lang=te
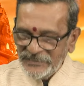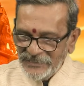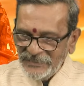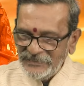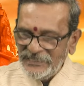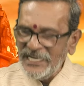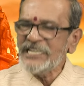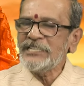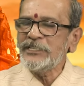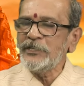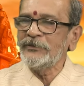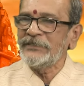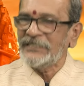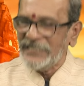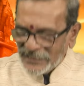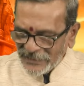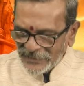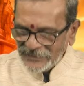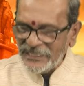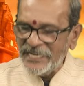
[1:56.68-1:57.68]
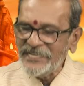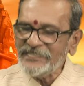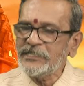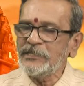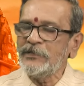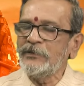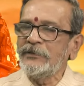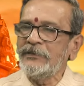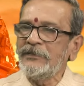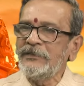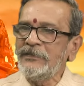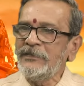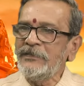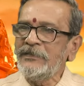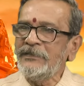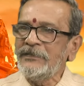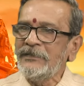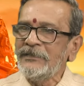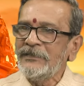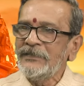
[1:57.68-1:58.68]
ఈ దేశం తన దేశంలో
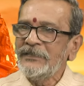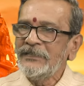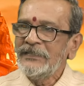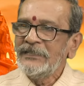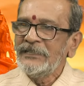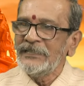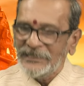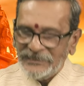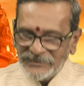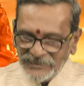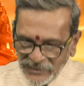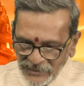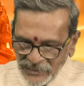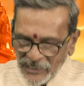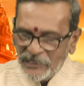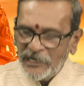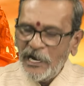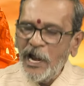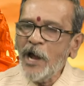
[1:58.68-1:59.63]
తన